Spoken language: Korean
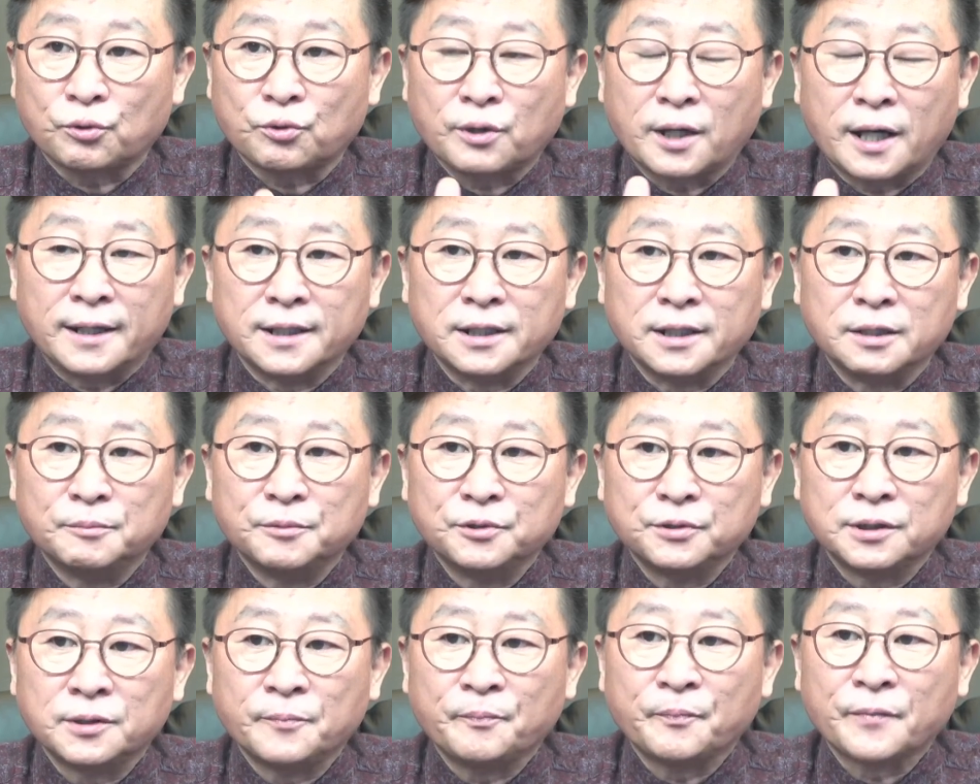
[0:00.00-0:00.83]

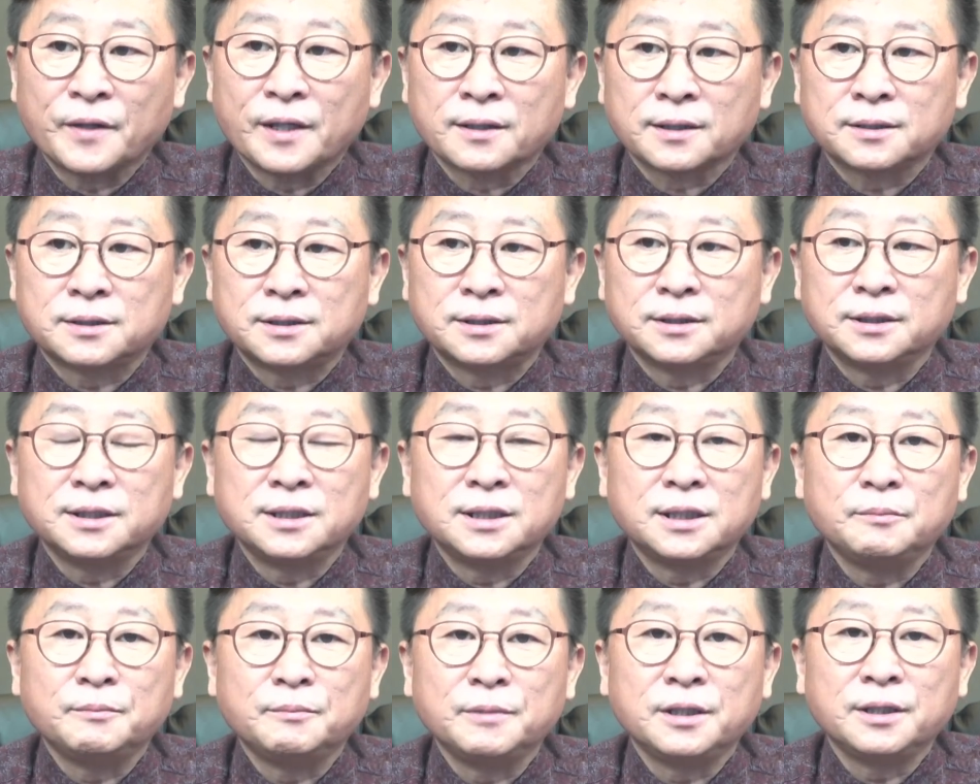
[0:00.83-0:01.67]
알림은 큰
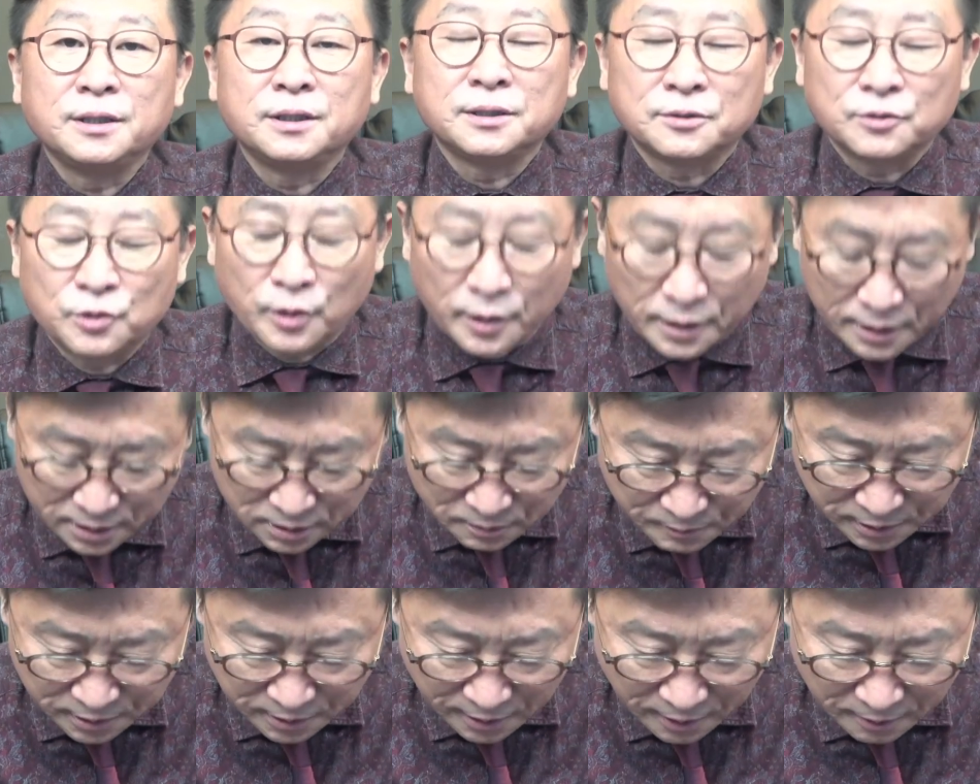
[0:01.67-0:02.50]
힘이
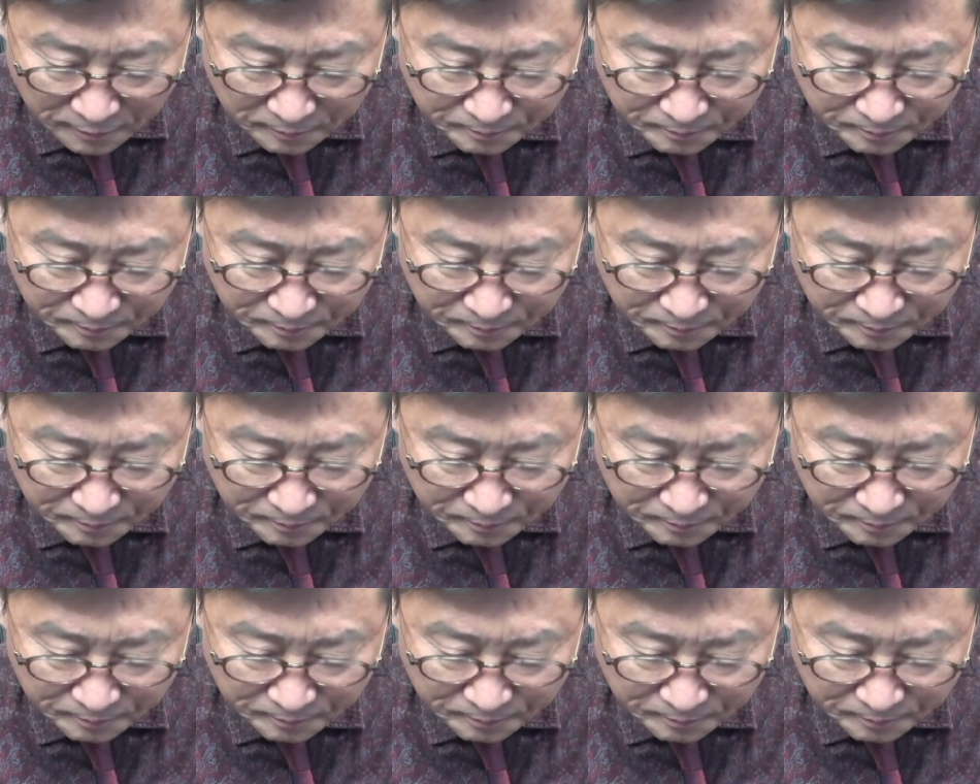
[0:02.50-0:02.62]
되겠습니다.